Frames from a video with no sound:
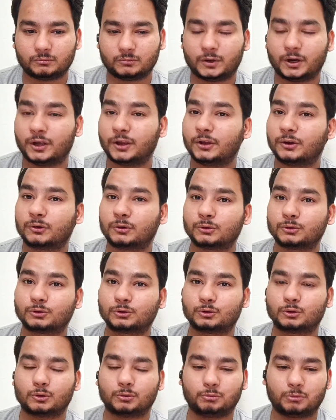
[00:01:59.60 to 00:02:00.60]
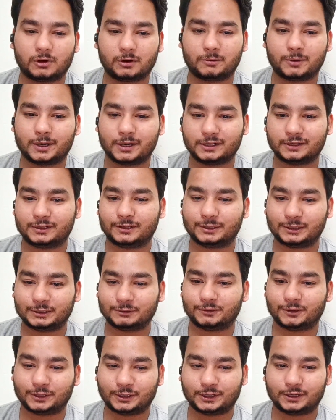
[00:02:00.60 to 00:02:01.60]
भाई कुछ तो बवाल करने
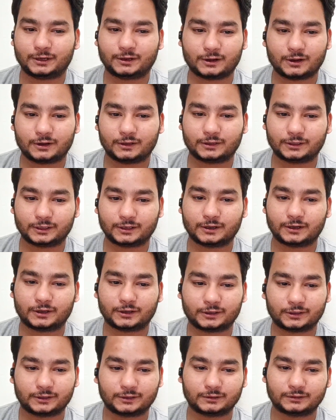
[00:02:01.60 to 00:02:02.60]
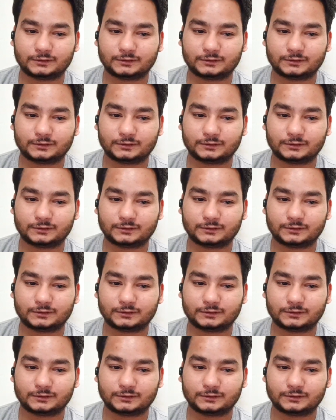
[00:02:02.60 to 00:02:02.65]
वाले हैं कार्तिक आर्यन